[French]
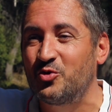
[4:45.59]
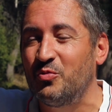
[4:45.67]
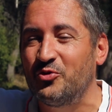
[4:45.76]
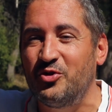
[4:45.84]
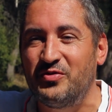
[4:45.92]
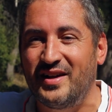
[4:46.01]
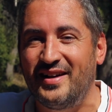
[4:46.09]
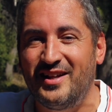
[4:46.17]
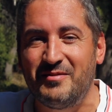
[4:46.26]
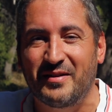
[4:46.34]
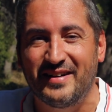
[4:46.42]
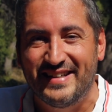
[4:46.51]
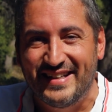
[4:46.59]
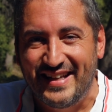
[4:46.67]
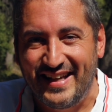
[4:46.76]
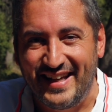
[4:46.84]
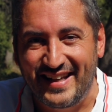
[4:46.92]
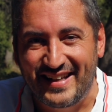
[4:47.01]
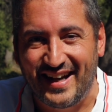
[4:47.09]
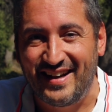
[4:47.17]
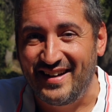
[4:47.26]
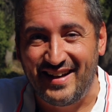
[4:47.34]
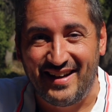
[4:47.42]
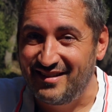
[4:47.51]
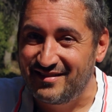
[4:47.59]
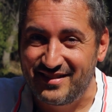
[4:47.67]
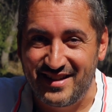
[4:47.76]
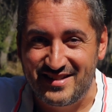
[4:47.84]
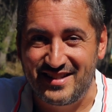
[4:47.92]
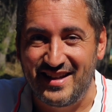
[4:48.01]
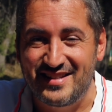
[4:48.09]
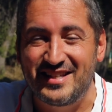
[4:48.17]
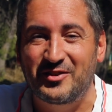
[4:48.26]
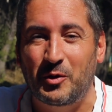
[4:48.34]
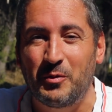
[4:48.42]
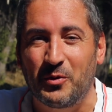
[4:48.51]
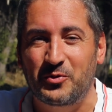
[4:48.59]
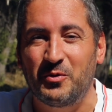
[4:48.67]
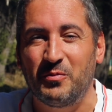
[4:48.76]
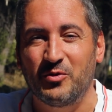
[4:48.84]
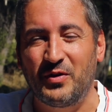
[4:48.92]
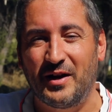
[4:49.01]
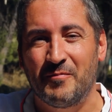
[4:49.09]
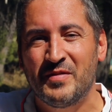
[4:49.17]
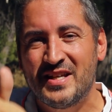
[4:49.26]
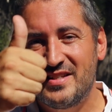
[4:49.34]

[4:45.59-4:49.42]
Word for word: Tout le monde devient libre et égal et, c'est tant mieux pour tout le monde. Voilà.